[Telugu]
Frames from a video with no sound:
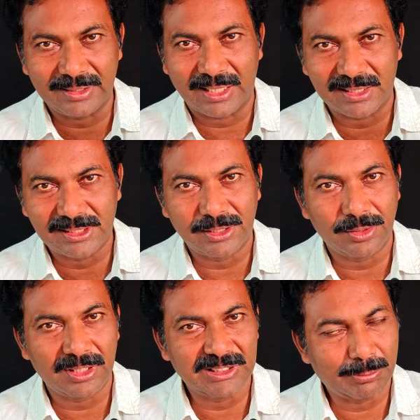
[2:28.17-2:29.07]
ధ్యాన స్థితిలో
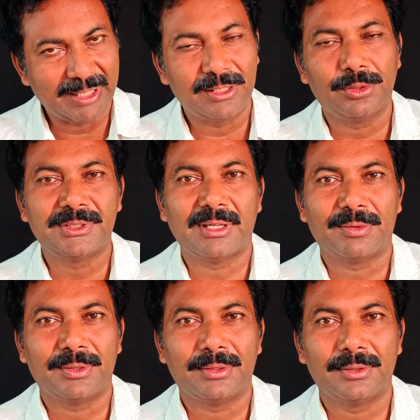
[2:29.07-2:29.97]
నుంచి బయటకు
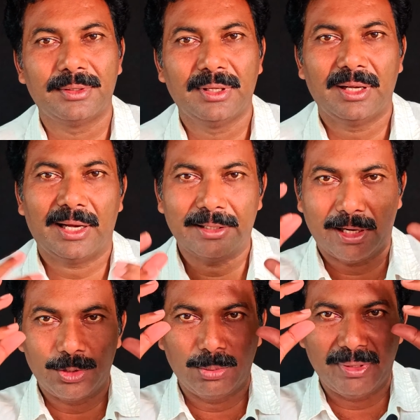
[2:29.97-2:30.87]
వచ్చామో అది
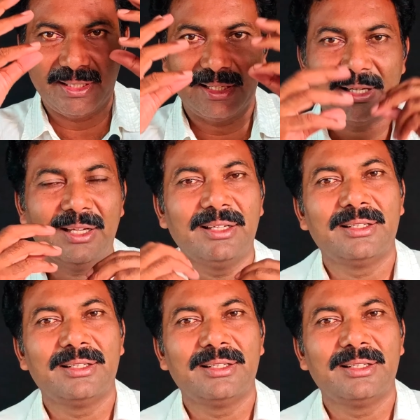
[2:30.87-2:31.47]
ఆటోమేటిక్గా